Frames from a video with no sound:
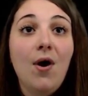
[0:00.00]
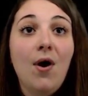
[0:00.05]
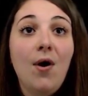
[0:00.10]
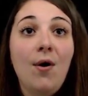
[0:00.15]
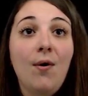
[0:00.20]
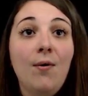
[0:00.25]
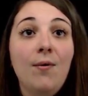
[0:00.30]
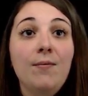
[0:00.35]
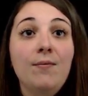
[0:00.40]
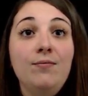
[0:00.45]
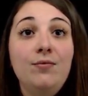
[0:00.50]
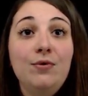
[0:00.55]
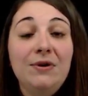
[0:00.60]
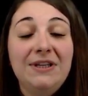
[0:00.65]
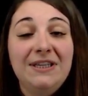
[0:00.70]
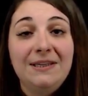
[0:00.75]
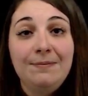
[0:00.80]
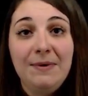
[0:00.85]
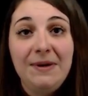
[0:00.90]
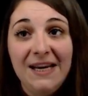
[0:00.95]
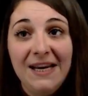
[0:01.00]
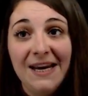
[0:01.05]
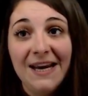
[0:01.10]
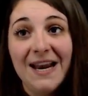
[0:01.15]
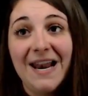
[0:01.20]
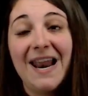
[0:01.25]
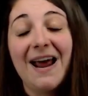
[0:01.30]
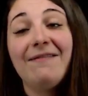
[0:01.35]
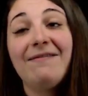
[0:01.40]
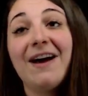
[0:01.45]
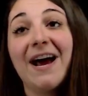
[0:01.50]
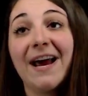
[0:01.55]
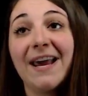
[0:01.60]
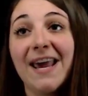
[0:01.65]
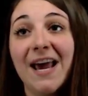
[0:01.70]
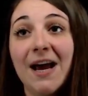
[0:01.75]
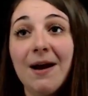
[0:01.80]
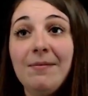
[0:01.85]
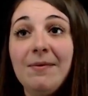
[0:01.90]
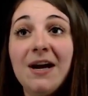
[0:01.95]
on multiplie la
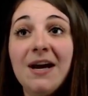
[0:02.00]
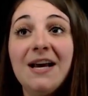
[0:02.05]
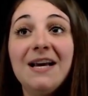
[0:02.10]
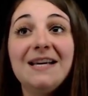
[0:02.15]
variable,